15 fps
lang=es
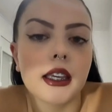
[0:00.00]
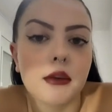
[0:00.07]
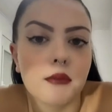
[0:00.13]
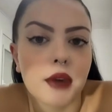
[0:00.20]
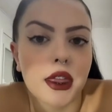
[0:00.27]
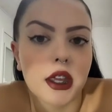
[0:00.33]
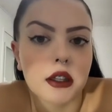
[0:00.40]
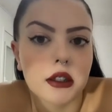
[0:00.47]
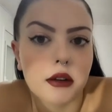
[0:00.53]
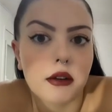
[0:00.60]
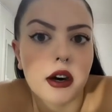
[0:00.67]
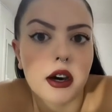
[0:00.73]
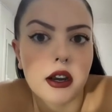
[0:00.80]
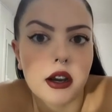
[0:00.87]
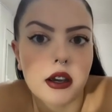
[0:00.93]
y empecé a
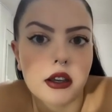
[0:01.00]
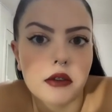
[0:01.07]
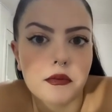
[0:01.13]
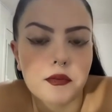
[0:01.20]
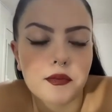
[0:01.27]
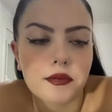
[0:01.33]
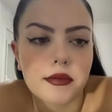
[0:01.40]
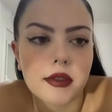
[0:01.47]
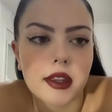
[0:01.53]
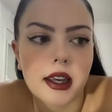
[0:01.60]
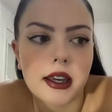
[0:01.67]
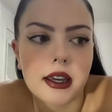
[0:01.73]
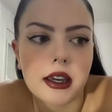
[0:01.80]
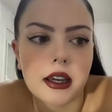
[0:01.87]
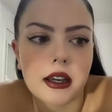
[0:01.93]
trabajar ahí,
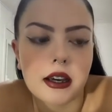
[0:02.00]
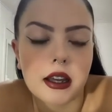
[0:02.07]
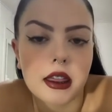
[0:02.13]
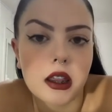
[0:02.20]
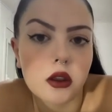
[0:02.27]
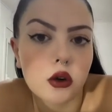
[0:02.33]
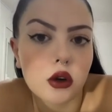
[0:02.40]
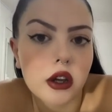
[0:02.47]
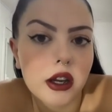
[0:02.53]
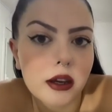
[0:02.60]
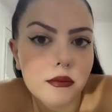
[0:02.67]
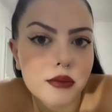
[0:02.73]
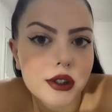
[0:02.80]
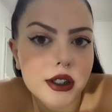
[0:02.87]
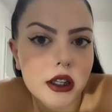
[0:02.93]
eh, haciendo
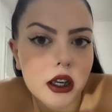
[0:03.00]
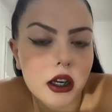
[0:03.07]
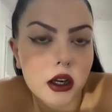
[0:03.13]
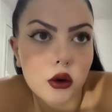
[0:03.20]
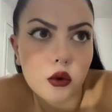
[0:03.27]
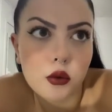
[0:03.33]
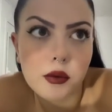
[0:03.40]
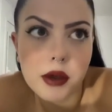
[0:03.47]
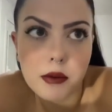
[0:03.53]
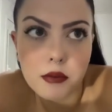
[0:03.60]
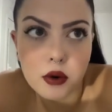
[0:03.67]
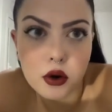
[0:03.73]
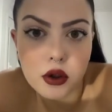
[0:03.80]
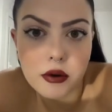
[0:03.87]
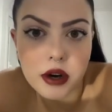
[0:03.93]
crepes en el club de
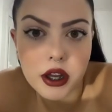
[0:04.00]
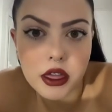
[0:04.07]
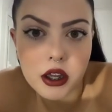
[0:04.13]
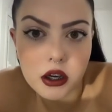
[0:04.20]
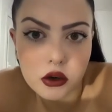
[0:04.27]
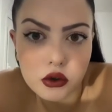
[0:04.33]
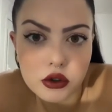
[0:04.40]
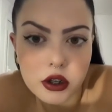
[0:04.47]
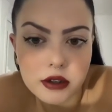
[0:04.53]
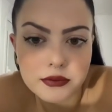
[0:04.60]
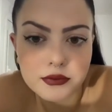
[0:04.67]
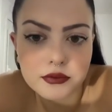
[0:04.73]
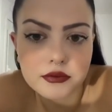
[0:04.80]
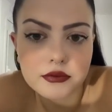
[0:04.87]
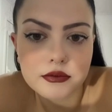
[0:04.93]
polo de
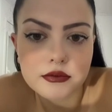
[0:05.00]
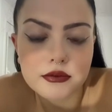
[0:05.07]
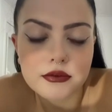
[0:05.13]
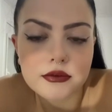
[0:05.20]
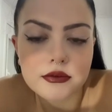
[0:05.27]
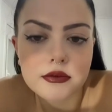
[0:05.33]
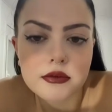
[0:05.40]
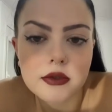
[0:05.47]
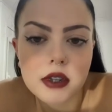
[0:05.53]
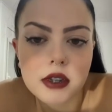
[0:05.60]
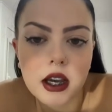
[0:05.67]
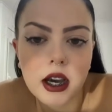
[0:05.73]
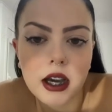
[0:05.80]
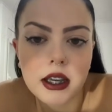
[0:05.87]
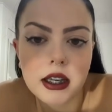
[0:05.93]
Barcelona,
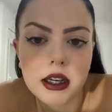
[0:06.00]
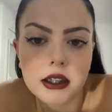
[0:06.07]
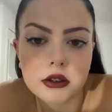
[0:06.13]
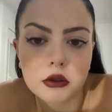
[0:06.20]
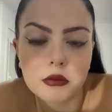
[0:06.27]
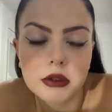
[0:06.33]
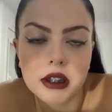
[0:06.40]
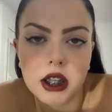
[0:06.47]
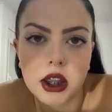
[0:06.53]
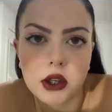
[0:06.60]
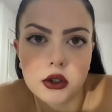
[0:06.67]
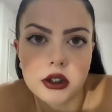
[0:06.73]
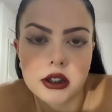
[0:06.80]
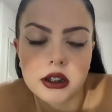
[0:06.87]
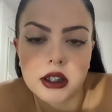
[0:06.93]
ahí en las
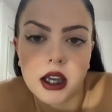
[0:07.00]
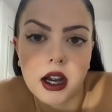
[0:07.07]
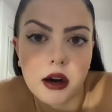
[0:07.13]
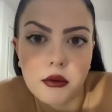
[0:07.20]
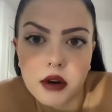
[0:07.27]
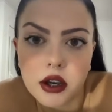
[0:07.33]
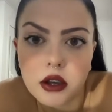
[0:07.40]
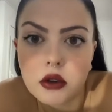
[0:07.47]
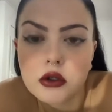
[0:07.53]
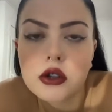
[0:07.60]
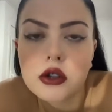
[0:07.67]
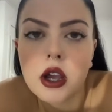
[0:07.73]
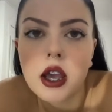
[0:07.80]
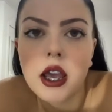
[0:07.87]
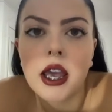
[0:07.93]
competiciones de
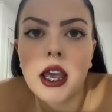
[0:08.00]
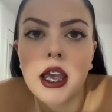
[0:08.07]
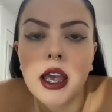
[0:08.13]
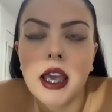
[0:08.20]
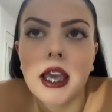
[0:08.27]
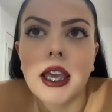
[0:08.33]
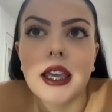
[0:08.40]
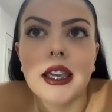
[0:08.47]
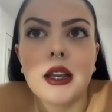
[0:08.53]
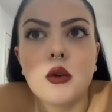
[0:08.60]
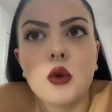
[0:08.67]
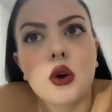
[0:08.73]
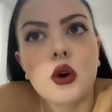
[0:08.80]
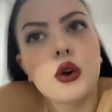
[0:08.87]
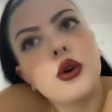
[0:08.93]
caballos y
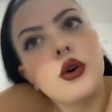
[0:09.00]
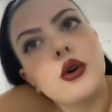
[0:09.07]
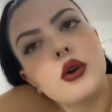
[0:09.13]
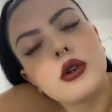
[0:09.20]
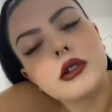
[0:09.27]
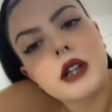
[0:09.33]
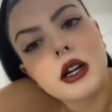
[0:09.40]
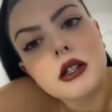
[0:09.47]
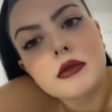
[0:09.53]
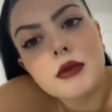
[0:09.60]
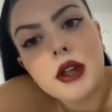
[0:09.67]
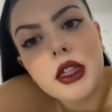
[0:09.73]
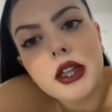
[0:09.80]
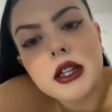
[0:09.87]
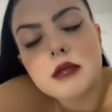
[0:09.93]
luego otras
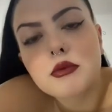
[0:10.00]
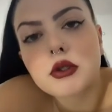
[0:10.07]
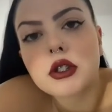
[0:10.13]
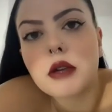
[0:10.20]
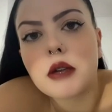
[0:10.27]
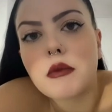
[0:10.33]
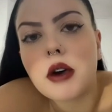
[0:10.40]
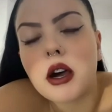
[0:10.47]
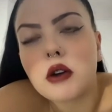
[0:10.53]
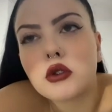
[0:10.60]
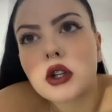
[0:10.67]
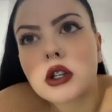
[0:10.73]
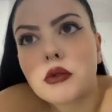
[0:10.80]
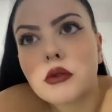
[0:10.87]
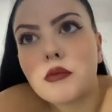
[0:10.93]
veces pues iba a
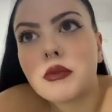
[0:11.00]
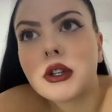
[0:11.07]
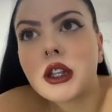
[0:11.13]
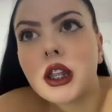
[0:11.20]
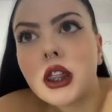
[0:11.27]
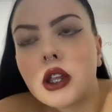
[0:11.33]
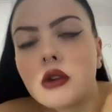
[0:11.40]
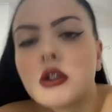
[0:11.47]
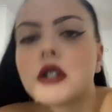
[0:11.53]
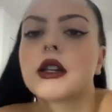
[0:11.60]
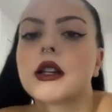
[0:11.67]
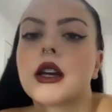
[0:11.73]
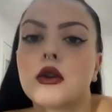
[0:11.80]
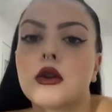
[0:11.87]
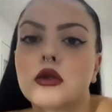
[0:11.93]
otras
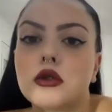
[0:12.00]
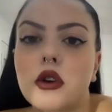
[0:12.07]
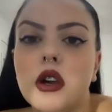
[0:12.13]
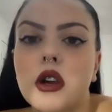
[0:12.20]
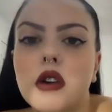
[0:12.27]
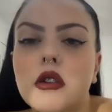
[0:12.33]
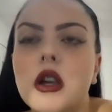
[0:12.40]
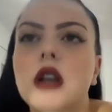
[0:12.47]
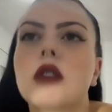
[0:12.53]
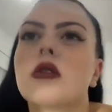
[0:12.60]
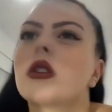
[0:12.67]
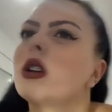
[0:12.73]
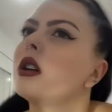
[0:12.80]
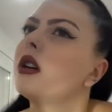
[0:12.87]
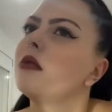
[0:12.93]
competiciones en otro lado, que
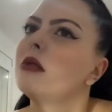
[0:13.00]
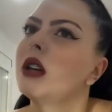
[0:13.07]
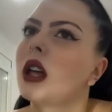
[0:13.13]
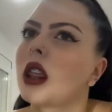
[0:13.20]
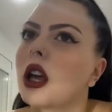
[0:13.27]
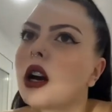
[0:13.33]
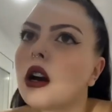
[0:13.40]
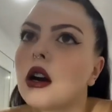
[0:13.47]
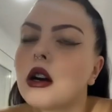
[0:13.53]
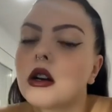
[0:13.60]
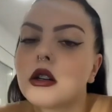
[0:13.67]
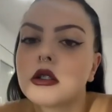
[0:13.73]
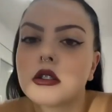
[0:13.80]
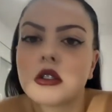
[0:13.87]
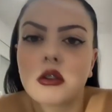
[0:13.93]
creo que era Vila de
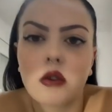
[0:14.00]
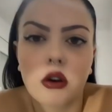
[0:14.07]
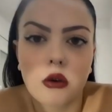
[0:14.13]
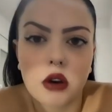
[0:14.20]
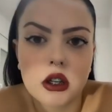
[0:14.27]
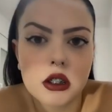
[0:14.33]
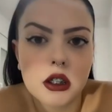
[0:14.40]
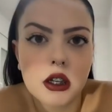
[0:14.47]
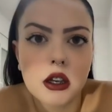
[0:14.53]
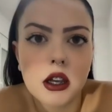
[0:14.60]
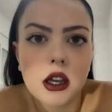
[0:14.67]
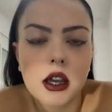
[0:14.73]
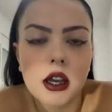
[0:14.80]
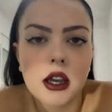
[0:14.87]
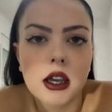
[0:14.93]
Cans o algo
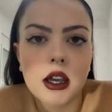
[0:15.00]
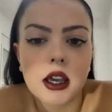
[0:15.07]
así,